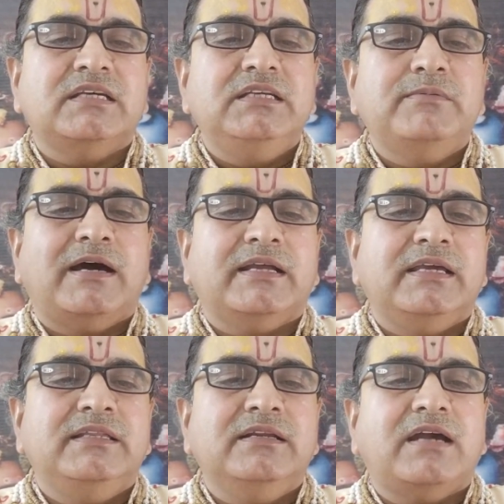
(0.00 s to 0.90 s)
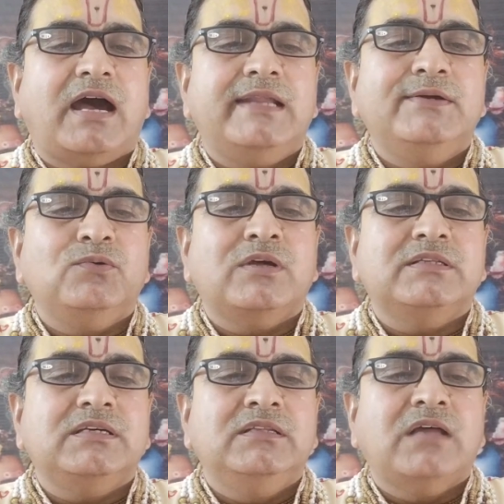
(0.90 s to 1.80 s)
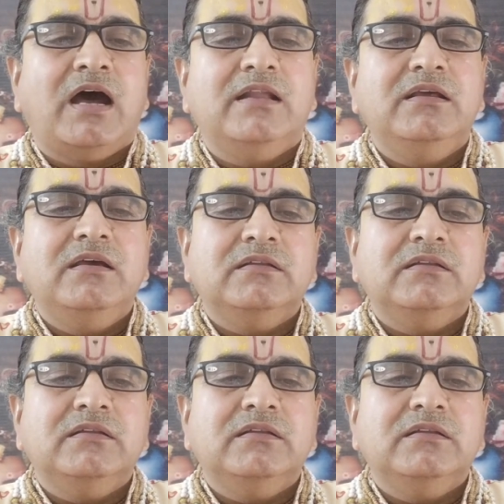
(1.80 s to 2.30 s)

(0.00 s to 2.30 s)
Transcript: शनिवार के दिन काली उड़द की दाल